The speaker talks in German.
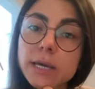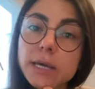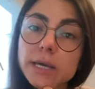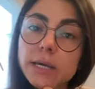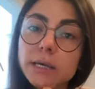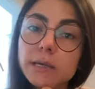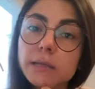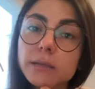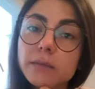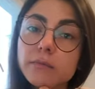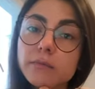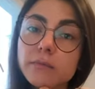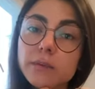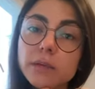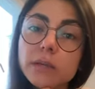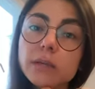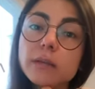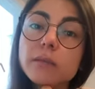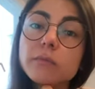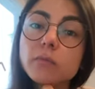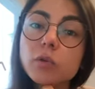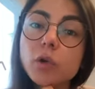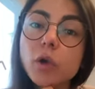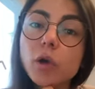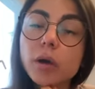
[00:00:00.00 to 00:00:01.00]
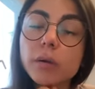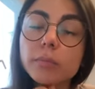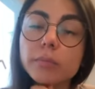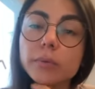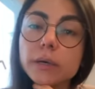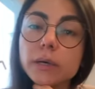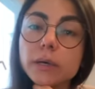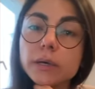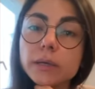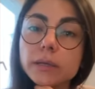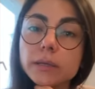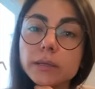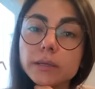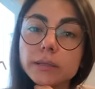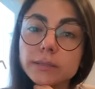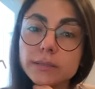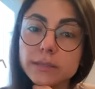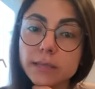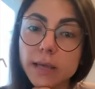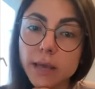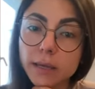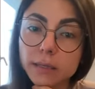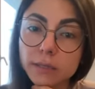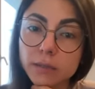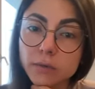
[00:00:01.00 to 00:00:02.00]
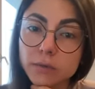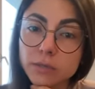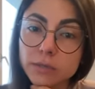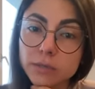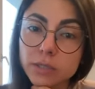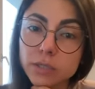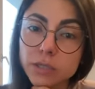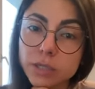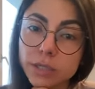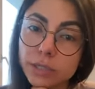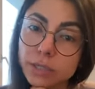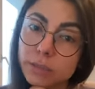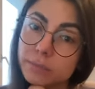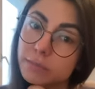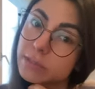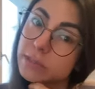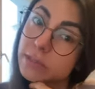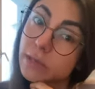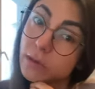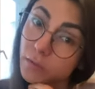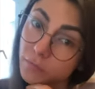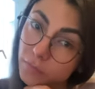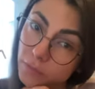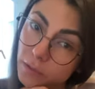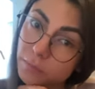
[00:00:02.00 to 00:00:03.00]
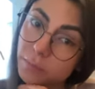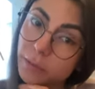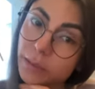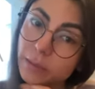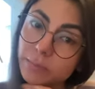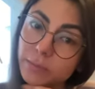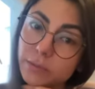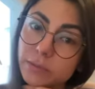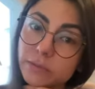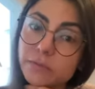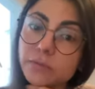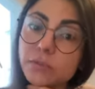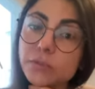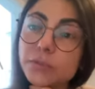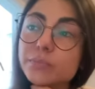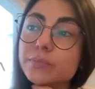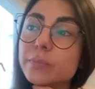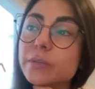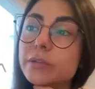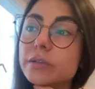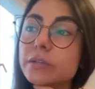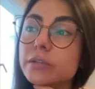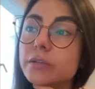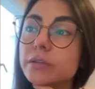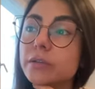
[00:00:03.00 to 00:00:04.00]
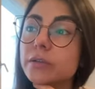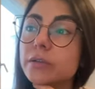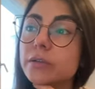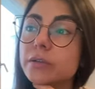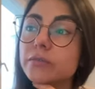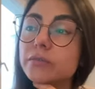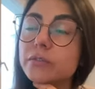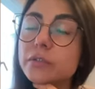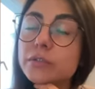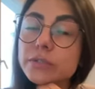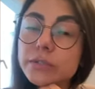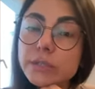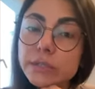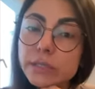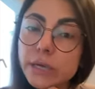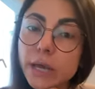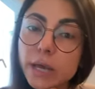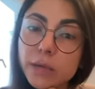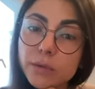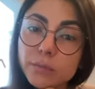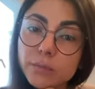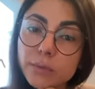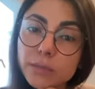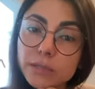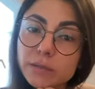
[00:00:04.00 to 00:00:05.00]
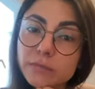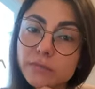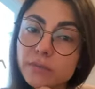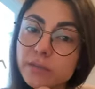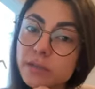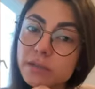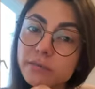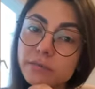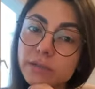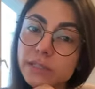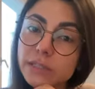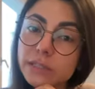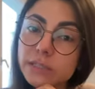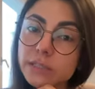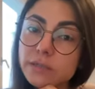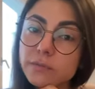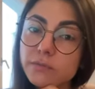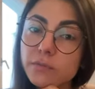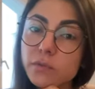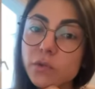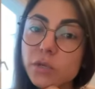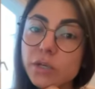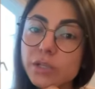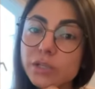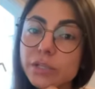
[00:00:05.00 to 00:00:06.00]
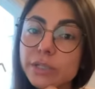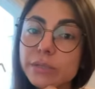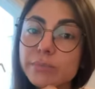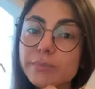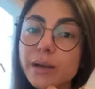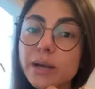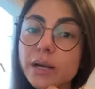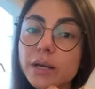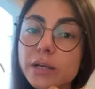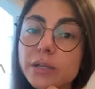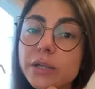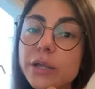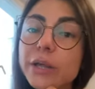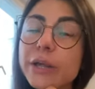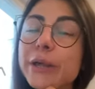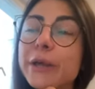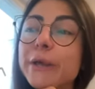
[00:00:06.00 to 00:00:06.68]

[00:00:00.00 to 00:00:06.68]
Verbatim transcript: in den Venen im Körper, ins Krankenhaus geschickt, damit sie aufgepäppelt wird mit äh, Flüssigkeit über die Vene, weil ich das vor Ort nicht mache.